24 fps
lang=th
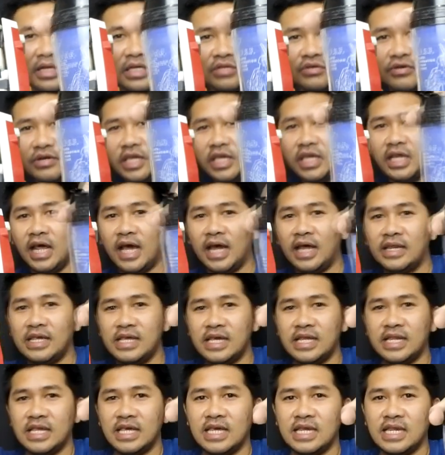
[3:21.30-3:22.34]
ก็คือตัวนี้
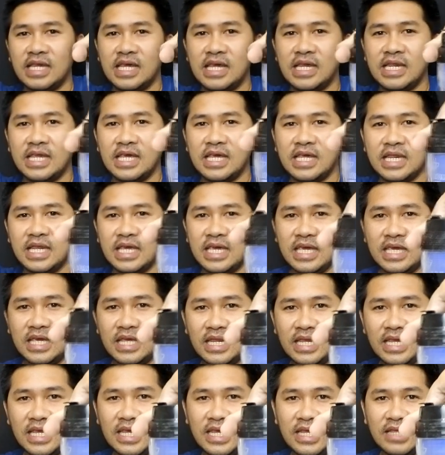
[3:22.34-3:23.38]
นี่นี่นี่นี่
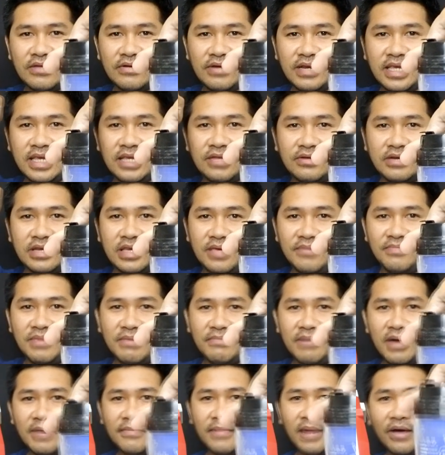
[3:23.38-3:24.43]
นี่นี่ตัวนี้ตัวนี้
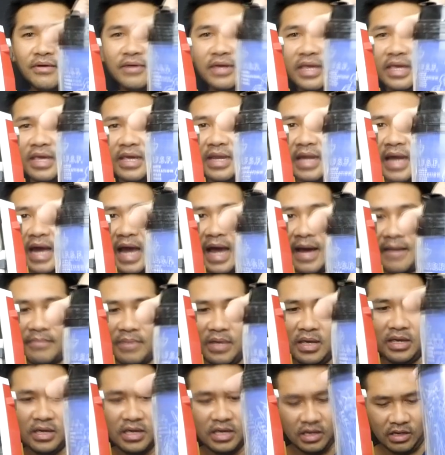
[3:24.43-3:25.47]
พี่เบิร์มเรานี่นะครับ
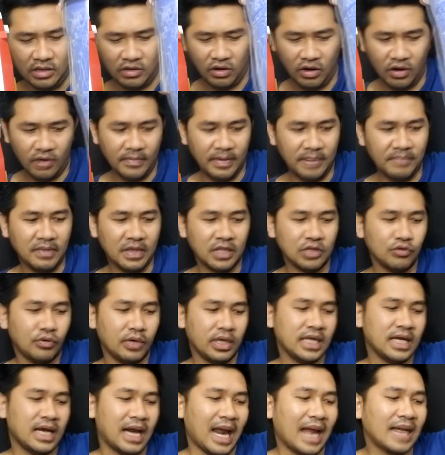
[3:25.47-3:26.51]
ก็มันเป็นตัว
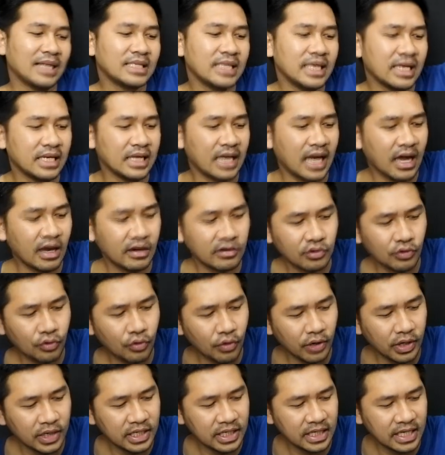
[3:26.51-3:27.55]
ที่คลาสสิกนะ ทุก
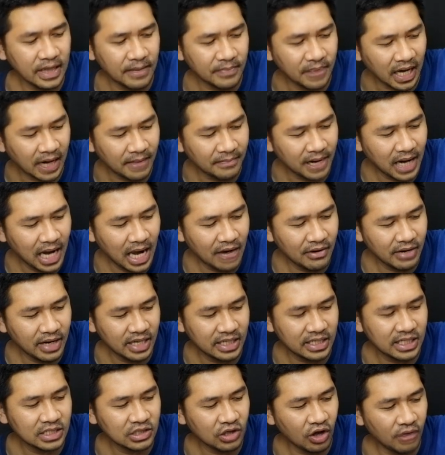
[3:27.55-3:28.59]
คนที่เก็บการพราวเนี่
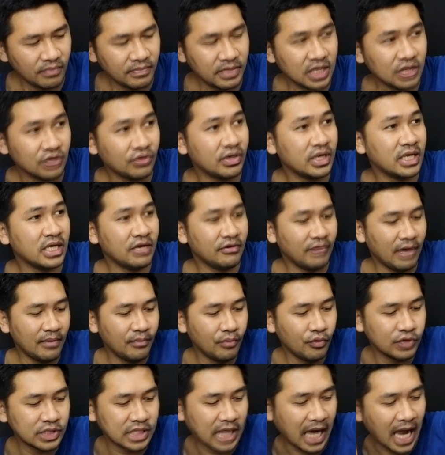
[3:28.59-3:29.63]
ยจะต้องมีตัวนี้ไว้
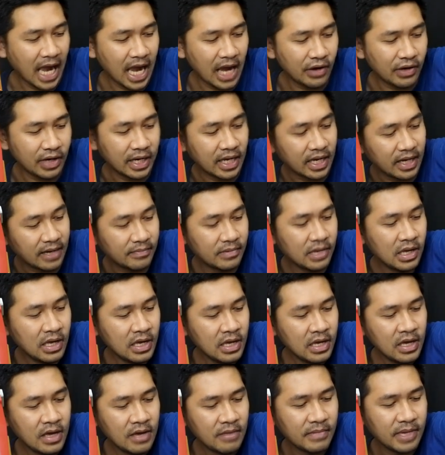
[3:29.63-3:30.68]
บูชาก่อนนะครับ
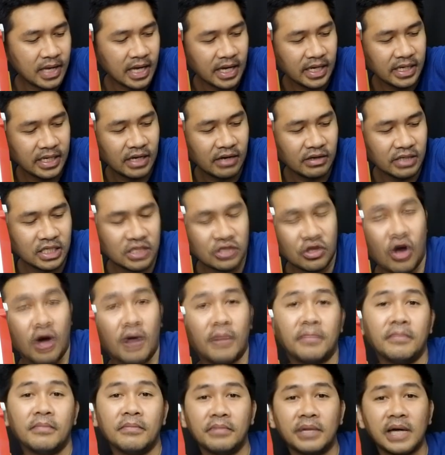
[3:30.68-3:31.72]
ไม่งั้นเดี๋ยวจะตอ
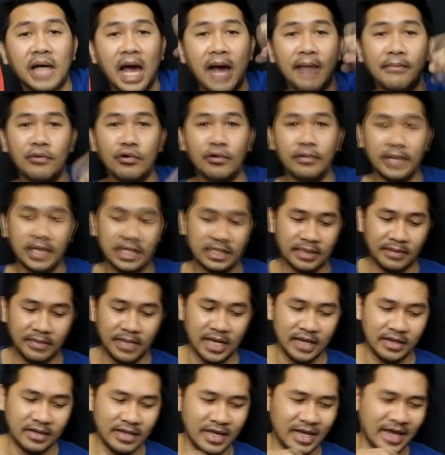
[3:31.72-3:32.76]
บพรามไม่สำ
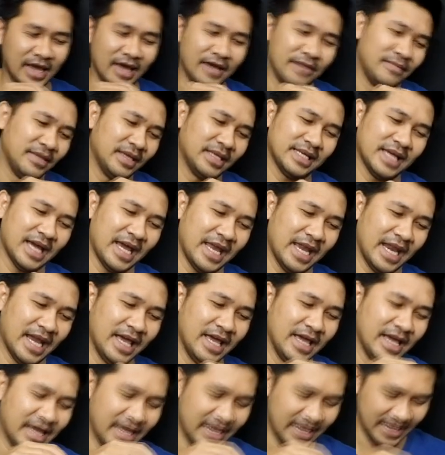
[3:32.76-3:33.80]
เร็จ ไม่ใช่
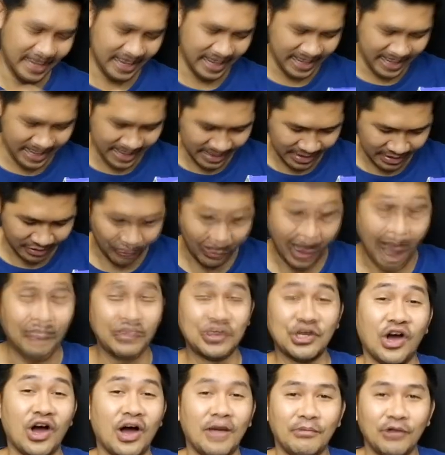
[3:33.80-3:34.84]
นะความ
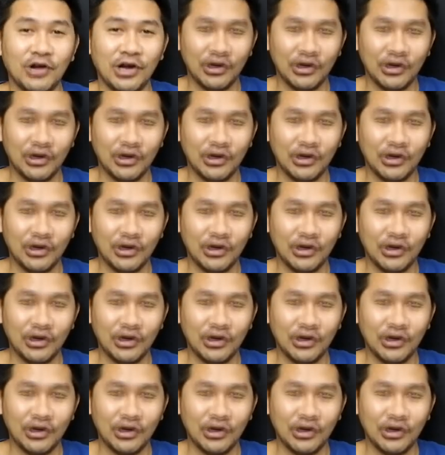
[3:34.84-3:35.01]
ชอบ